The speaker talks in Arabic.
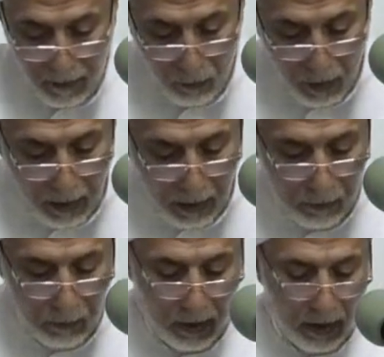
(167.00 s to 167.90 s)

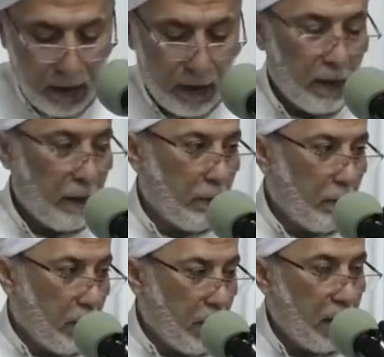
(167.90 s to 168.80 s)
وقوله إن
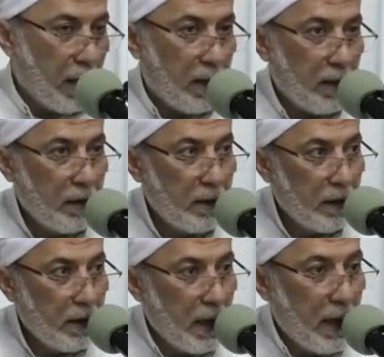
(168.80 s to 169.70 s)
الله
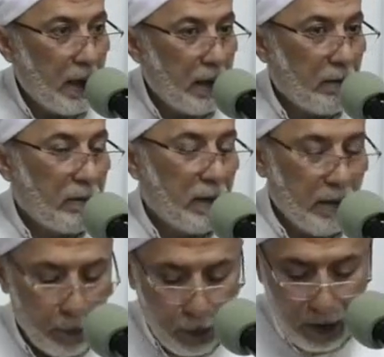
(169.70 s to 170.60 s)
لا
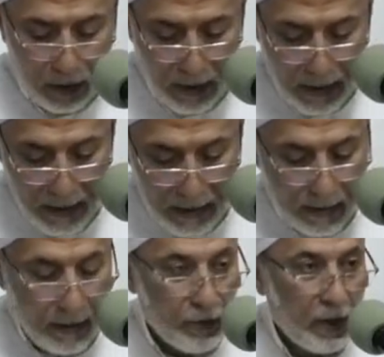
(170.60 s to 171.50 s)
يظلم
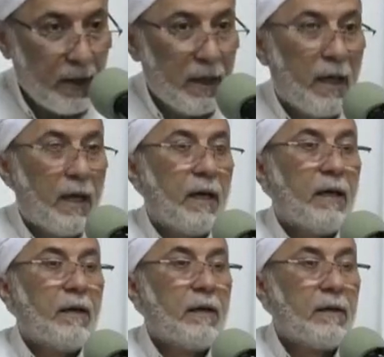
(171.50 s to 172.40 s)
الناس شيئا
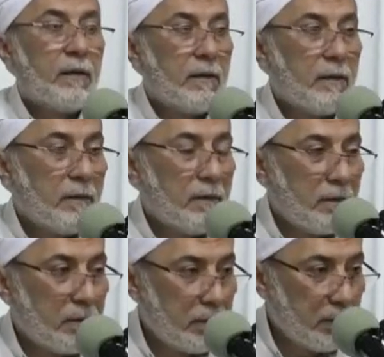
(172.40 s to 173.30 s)

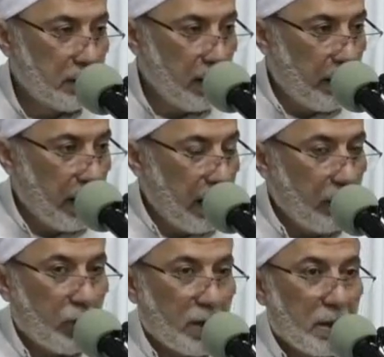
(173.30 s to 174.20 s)
يبقى لا
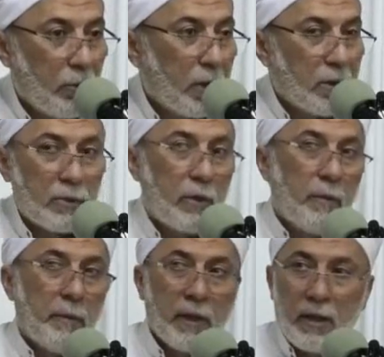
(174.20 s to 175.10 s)
يتصور
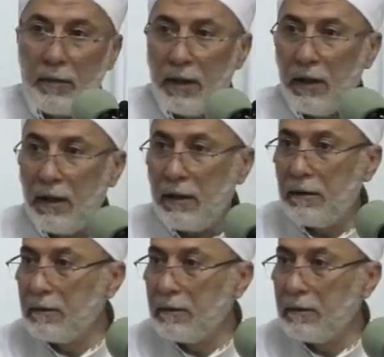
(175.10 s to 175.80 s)
الظلم من قبل الله